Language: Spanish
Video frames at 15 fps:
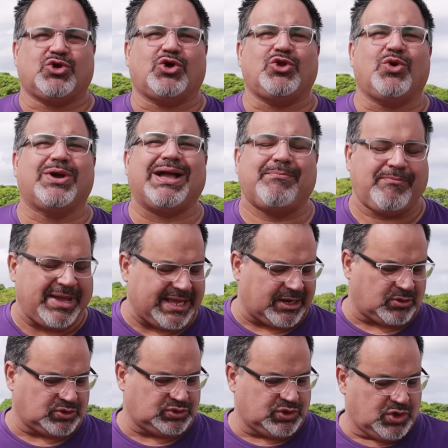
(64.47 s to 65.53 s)
todos los
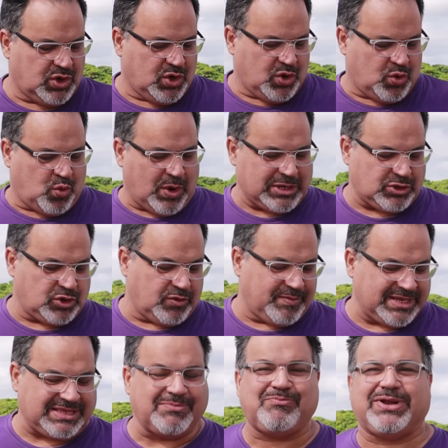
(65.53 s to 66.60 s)
gamberros, cuando
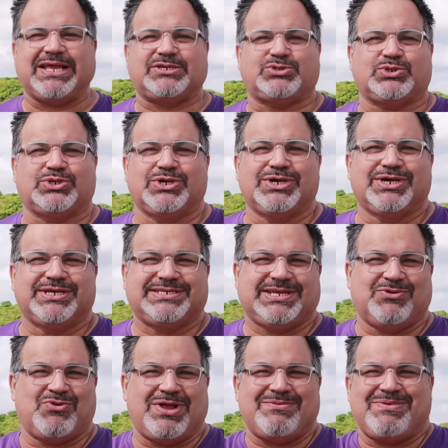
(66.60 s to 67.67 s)
los meten presos,
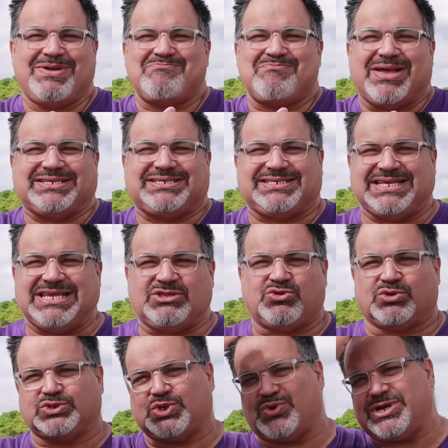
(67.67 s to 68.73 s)
se vuelven
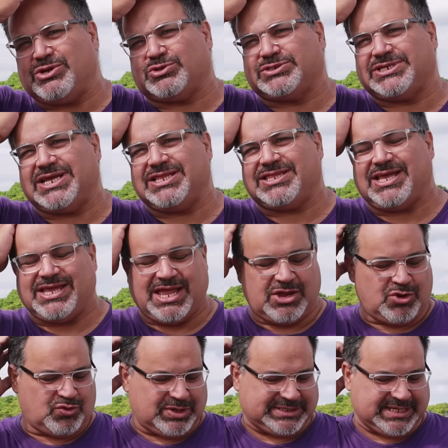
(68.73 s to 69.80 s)
mansitos, son inocentes y
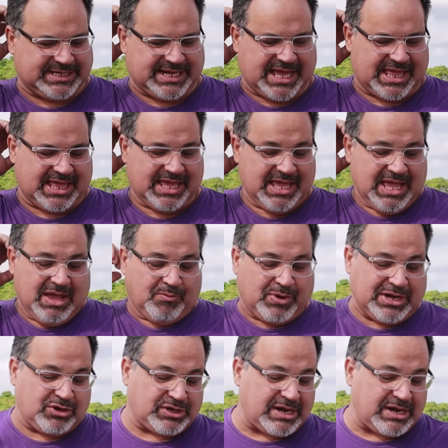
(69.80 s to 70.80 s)
ellos no hacen nada. Pues